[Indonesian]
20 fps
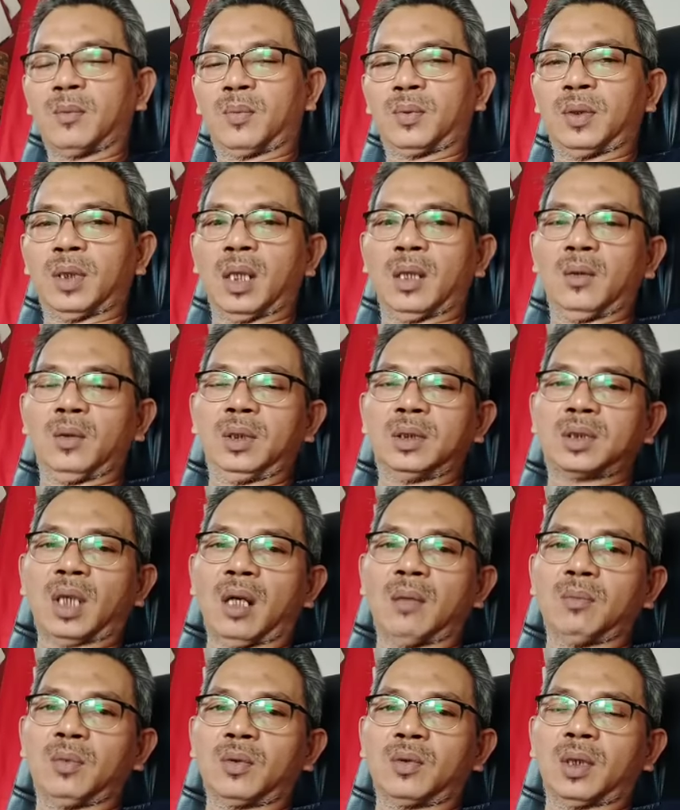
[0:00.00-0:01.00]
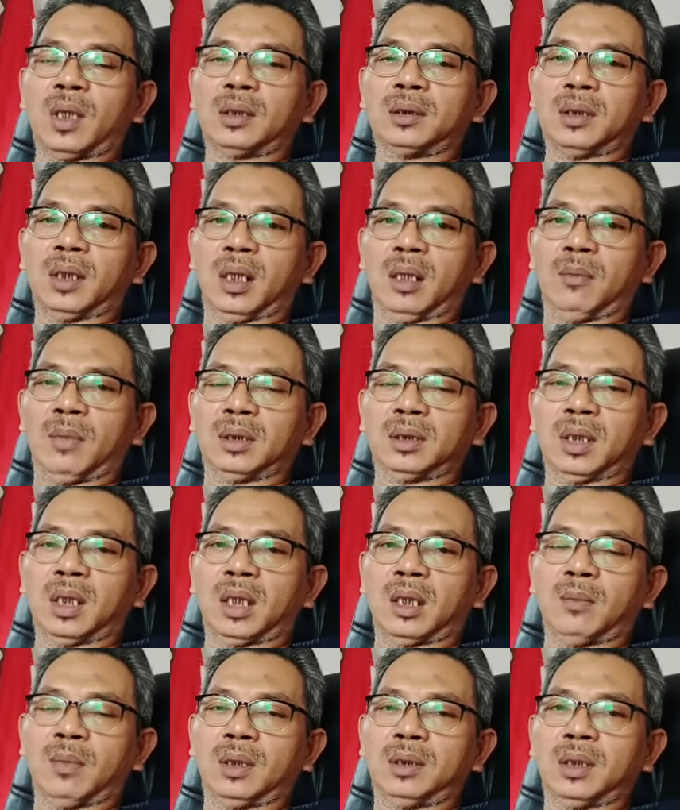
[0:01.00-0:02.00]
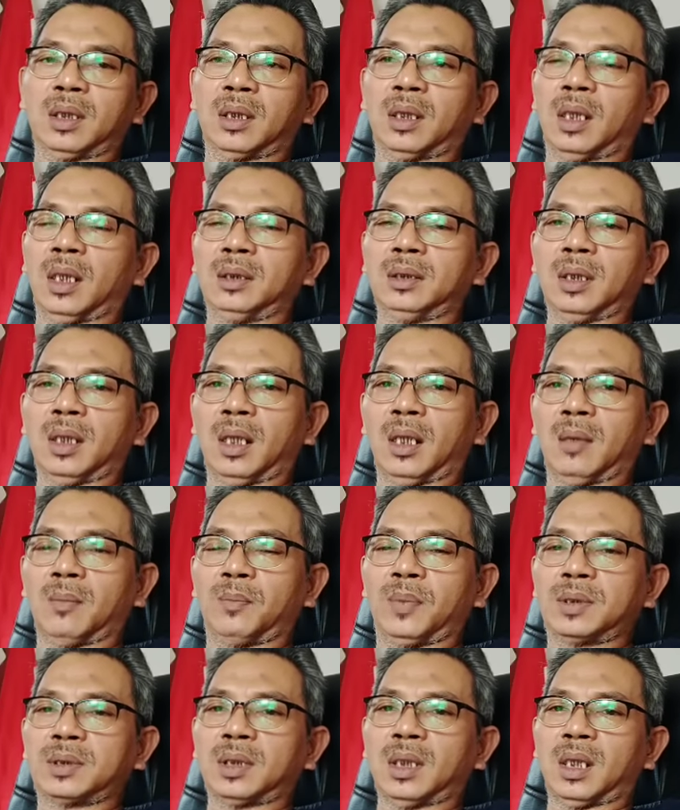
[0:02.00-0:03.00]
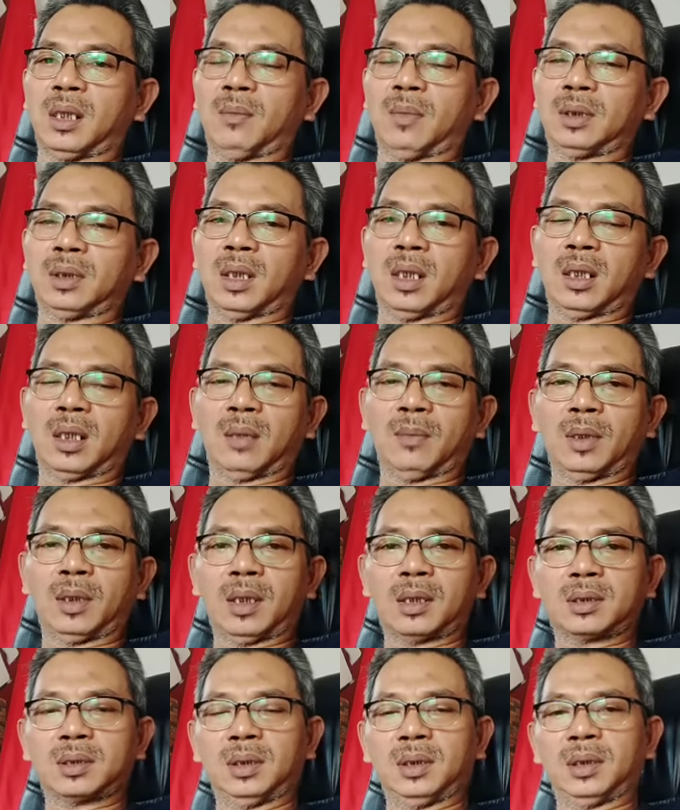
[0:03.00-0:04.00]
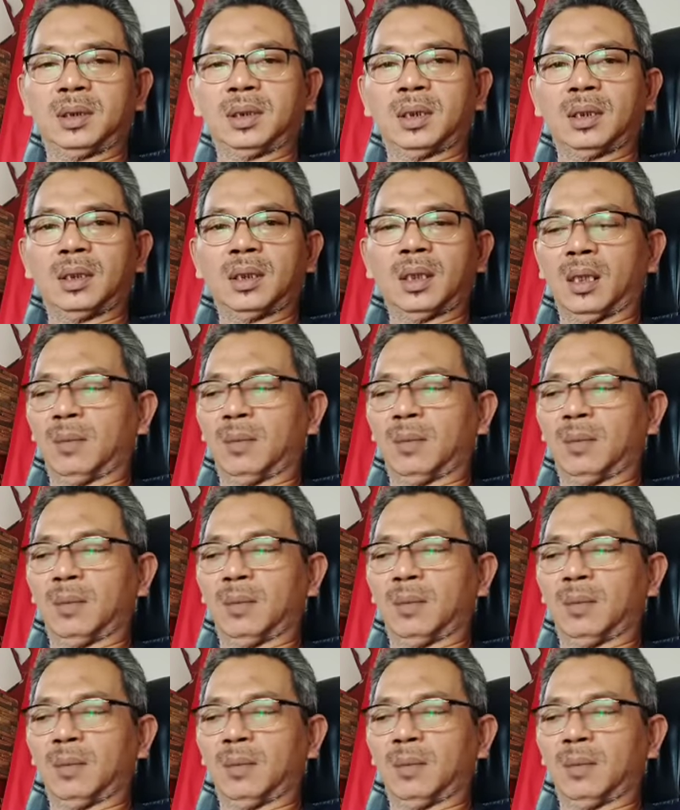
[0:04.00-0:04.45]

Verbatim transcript: benalu dicampur dengan tanaman-tanaman yang lain, ya habis tanaman-tanaman aslinya.